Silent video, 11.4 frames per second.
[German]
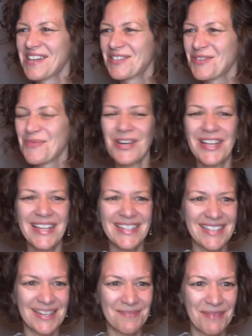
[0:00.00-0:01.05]

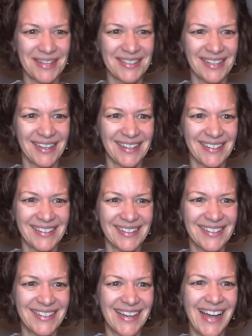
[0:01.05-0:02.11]
Turbulent, sagt Petra.
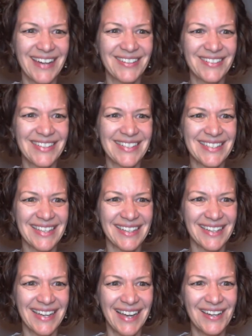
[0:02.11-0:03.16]
Hallo
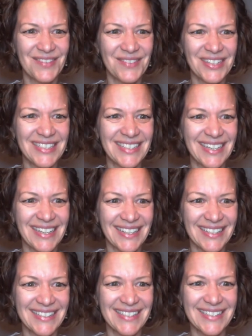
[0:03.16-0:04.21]
Lisa, hallo
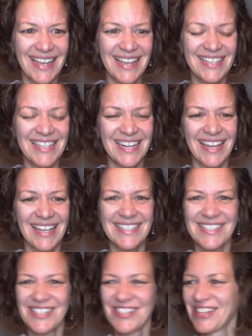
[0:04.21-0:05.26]
Matthias, hi
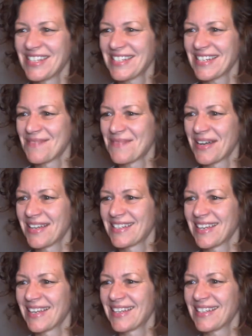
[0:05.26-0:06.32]
Jeanette, schön, dass ihr dabei
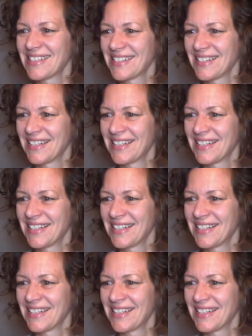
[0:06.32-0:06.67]
seid.